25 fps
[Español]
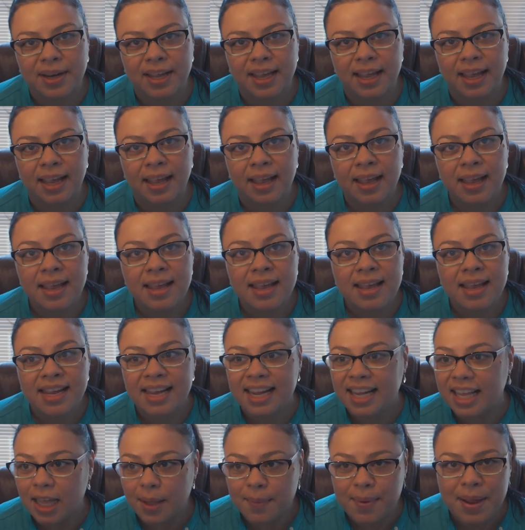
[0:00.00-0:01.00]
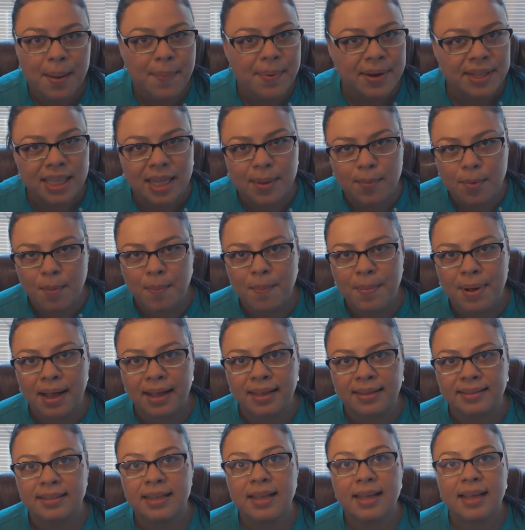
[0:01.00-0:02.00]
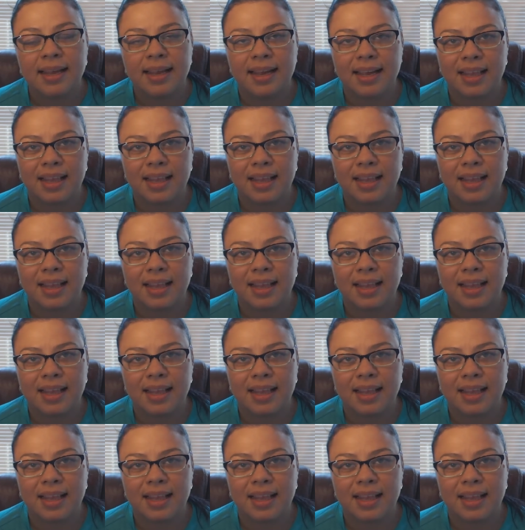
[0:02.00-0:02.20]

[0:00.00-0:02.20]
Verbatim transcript: porque cada vez aprendemos más,